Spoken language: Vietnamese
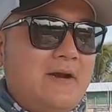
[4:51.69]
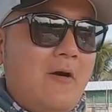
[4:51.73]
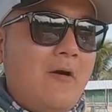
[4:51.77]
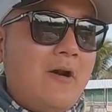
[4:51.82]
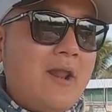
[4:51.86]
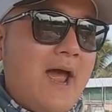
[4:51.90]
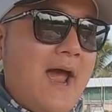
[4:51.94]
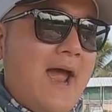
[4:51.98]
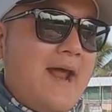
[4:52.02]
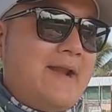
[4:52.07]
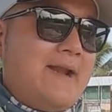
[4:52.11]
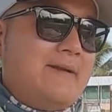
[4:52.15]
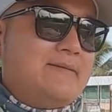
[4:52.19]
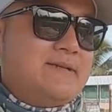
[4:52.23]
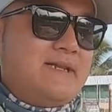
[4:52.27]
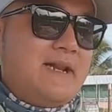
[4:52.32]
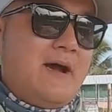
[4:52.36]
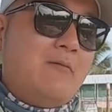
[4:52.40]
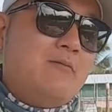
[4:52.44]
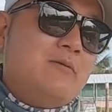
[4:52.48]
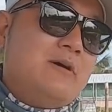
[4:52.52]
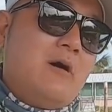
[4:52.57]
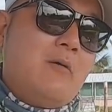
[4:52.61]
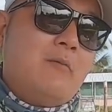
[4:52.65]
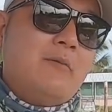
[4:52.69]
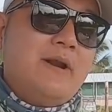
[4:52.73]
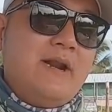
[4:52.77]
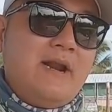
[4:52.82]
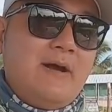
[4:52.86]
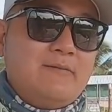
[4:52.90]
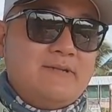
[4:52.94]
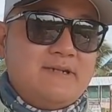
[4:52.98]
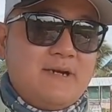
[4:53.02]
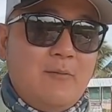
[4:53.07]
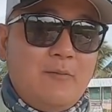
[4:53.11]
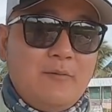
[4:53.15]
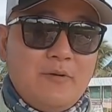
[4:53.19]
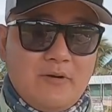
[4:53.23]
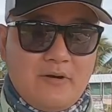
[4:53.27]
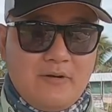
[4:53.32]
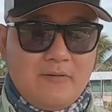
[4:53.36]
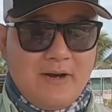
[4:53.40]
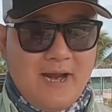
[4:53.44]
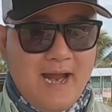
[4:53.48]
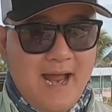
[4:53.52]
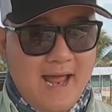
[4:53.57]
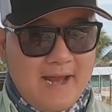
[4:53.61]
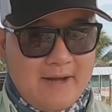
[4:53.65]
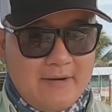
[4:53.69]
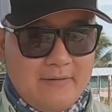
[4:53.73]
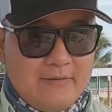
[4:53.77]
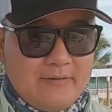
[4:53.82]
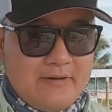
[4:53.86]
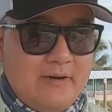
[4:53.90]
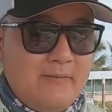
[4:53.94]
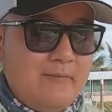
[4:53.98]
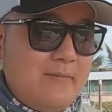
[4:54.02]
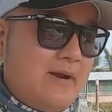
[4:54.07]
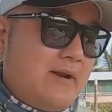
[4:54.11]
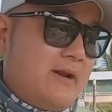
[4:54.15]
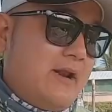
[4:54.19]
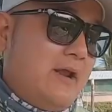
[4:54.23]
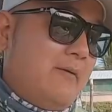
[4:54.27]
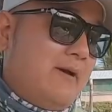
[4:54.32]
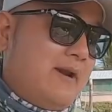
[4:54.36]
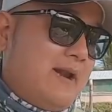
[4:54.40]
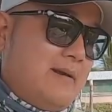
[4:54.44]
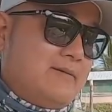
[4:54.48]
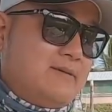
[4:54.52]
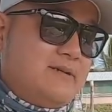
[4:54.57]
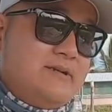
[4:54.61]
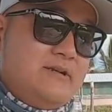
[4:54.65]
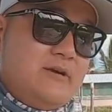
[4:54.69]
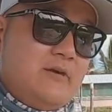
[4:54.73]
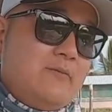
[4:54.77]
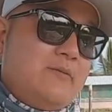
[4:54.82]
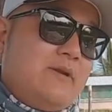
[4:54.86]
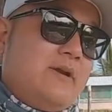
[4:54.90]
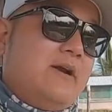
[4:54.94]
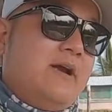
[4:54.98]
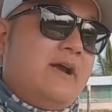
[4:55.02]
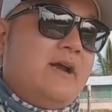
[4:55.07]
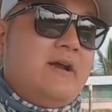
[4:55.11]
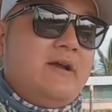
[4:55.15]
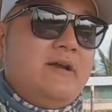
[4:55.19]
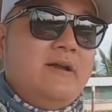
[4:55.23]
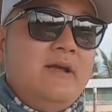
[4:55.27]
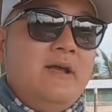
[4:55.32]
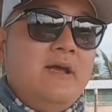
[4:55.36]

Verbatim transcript: có thể anh em sẽ đóng không thể nào sóc được con cá được nhưng mà nếu anh em sử dụng những cái